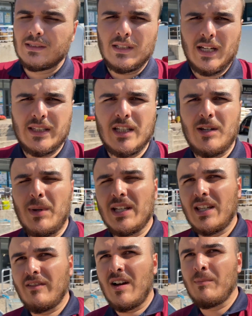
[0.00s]
эти
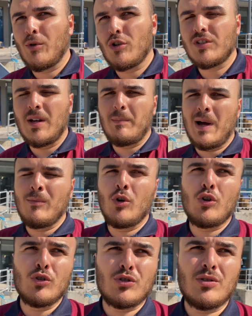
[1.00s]
ребята вам просто
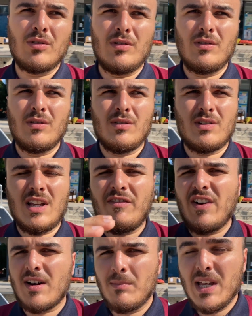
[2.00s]
помогут э, с
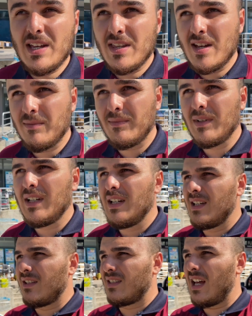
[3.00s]
оформлением,
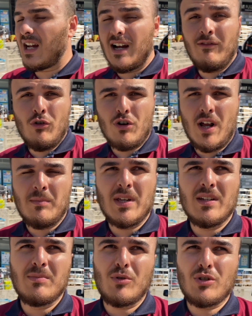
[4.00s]
с
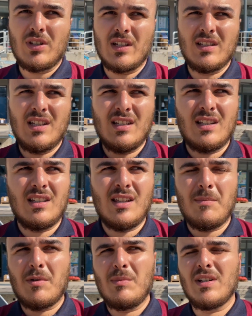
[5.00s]
договорами. Просто здесь,
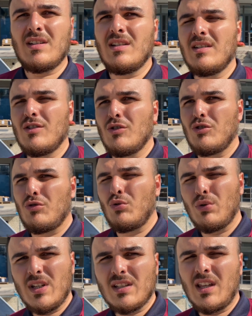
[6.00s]
например, с
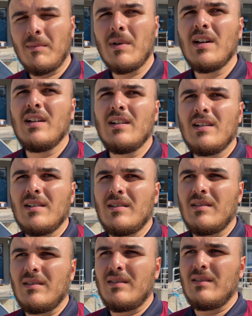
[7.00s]
туристом
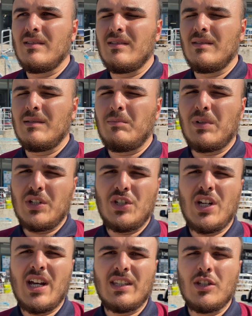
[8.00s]
э,
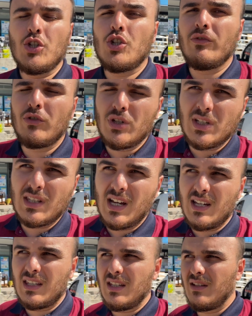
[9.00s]
приезжаете, ничего не
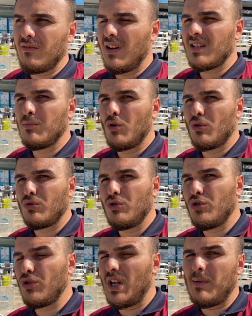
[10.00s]
знаете и вас могут
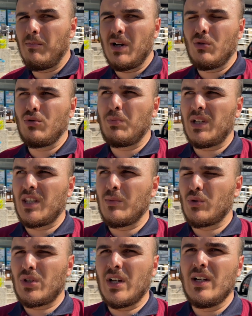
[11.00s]
чуть-чуть обмануть,
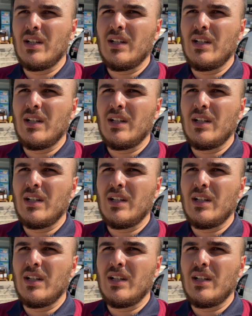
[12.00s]
потому что